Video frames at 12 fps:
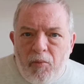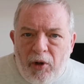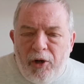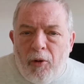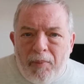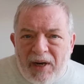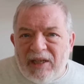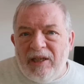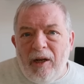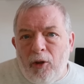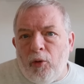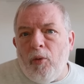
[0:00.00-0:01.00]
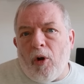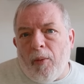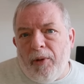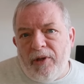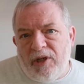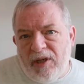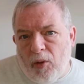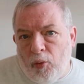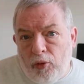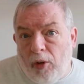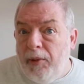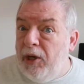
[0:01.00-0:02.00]
Bueno, Brasil tuvo, como decía,
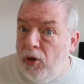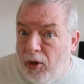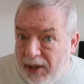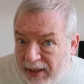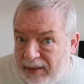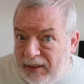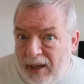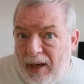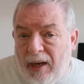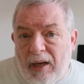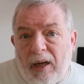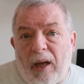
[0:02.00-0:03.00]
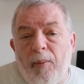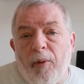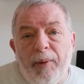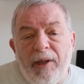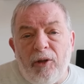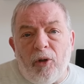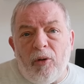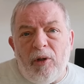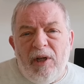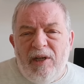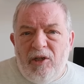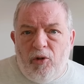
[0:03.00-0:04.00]
un dominio grande en aquel
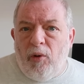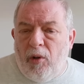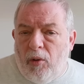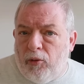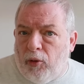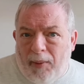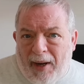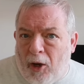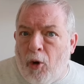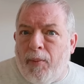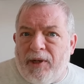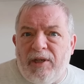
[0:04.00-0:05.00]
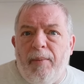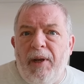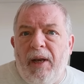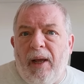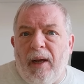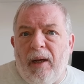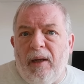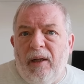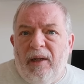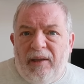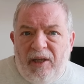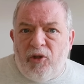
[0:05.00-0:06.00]
momento. Si uno toma las Copas
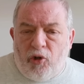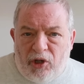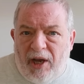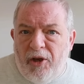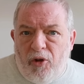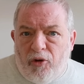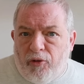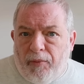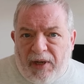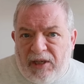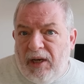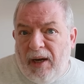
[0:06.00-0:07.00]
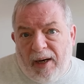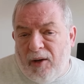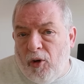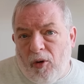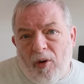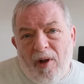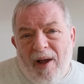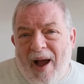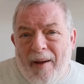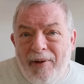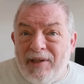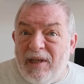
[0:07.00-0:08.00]
América de esos años, Brasil ganó,
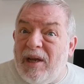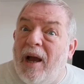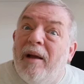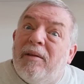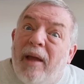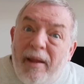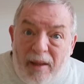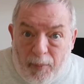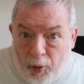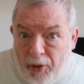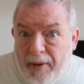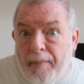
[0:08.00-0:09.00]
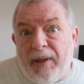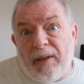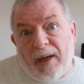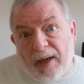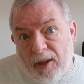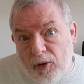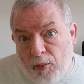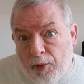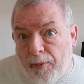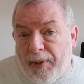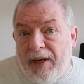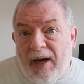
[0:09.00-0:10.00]
a veces hasta después de un empate ganando
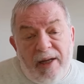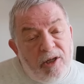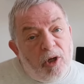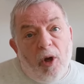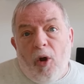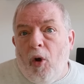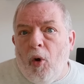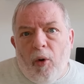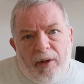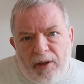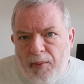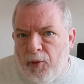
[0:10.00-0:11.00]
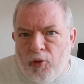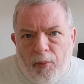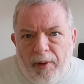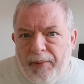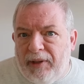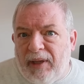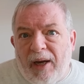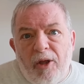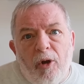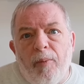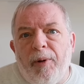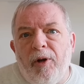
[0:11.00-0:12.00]
por penales o en tiempo
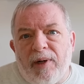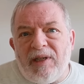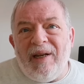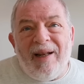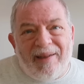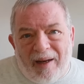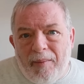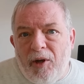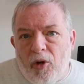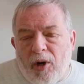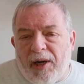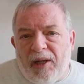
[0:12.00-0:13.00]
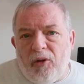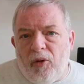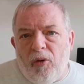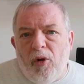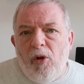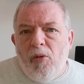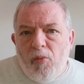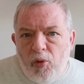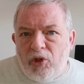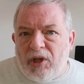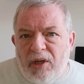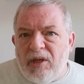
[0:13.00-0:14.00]
suplementario, pero Brasil le terminó ganando
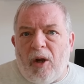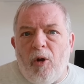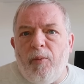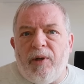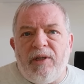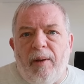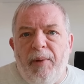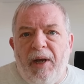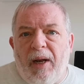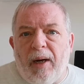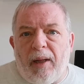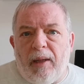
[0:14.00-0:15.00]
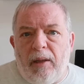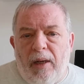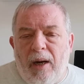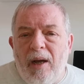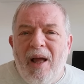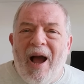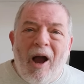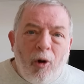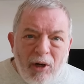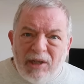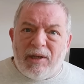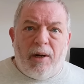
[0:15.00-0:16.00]
muchas de esas Copas América Argentina.
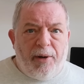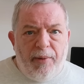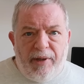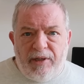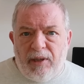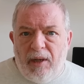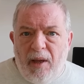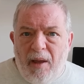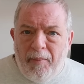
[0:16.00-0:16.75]
Ahora es al revés.